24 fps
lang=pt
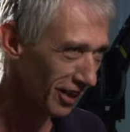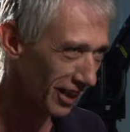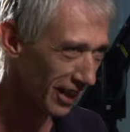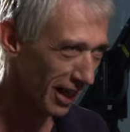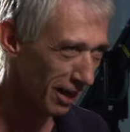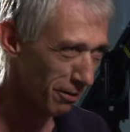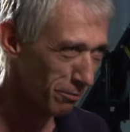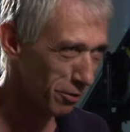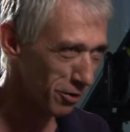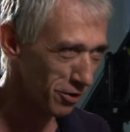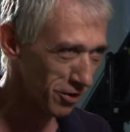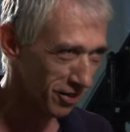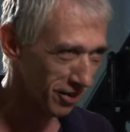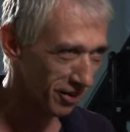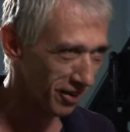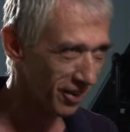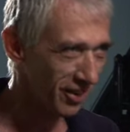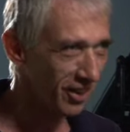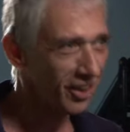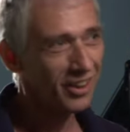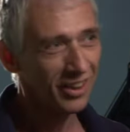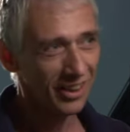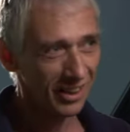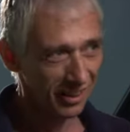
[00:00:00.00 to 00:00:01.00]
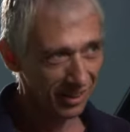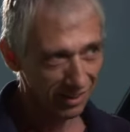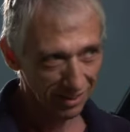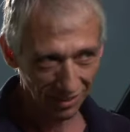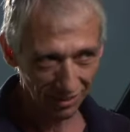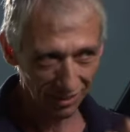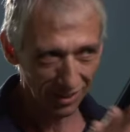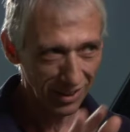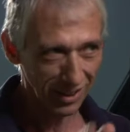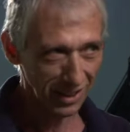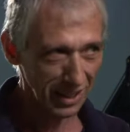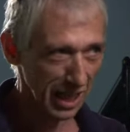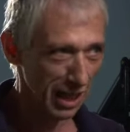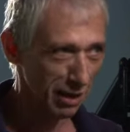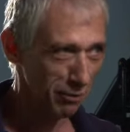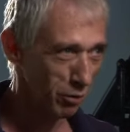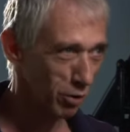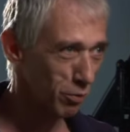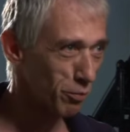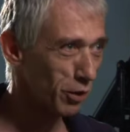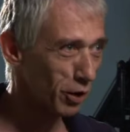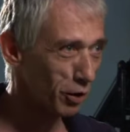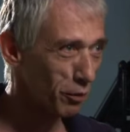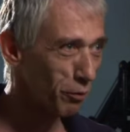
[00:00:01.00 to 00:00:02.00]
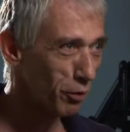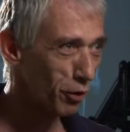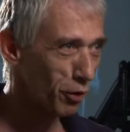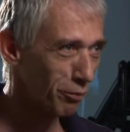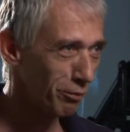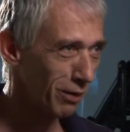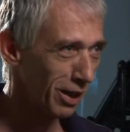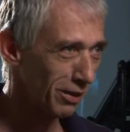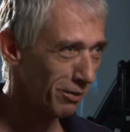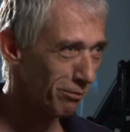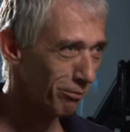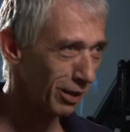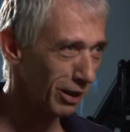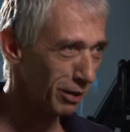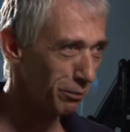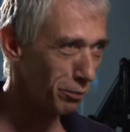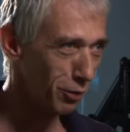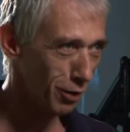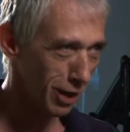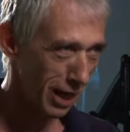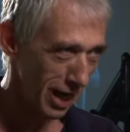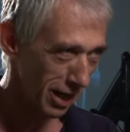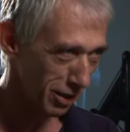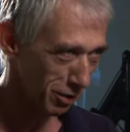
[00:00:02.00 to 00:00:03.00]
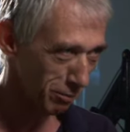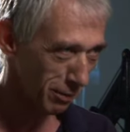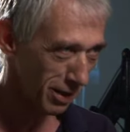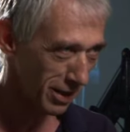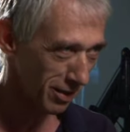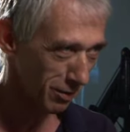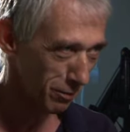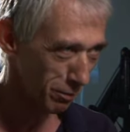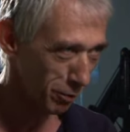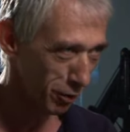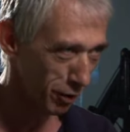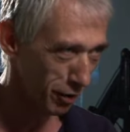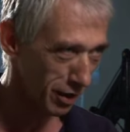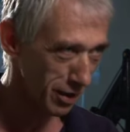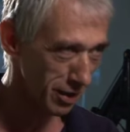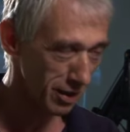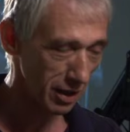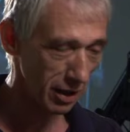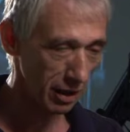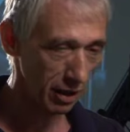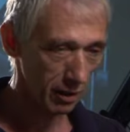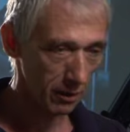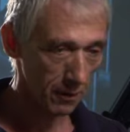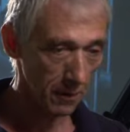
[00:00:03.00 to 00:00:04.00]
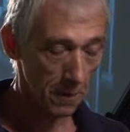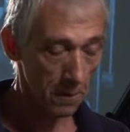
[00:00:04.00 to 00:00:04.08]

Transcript: digamos. Em termos, porque é um pouco manipulado, mas é um pouco assim.